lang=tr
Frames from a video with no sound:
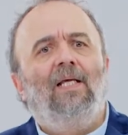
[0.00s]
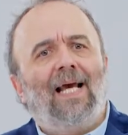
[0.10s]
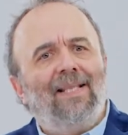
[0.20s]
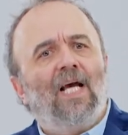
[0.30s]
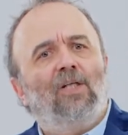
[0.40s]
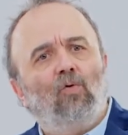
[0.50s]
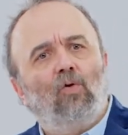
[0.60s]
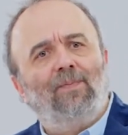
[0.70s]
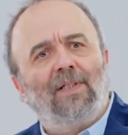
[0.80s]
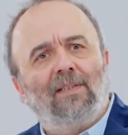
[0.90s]
Kendi yaş
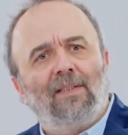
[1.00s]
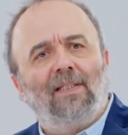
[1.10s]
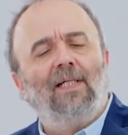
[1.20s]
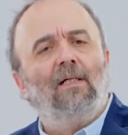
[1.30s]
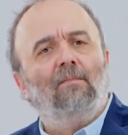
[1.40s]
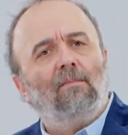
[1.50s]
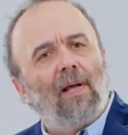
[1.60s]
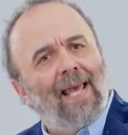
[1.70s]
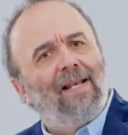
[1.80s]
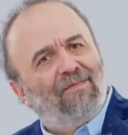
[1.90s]
gruplarında da
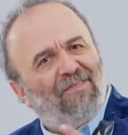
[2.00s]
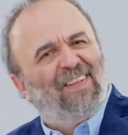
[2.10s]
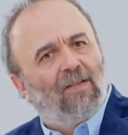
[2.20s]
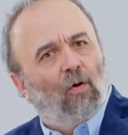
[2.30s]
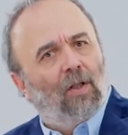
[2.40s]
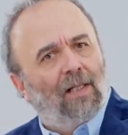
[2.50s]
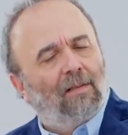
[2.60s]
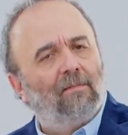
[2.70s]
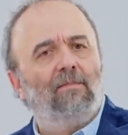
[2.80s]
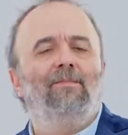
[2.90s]
en fit olan
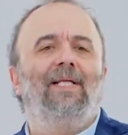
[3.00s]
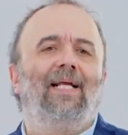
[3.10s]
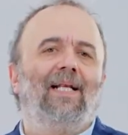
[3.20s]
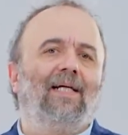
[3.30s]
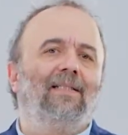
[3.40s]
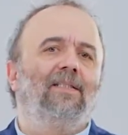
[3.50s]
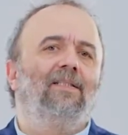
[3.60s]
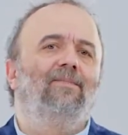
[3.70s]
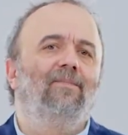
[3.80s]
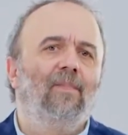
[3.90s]
bireylerdir.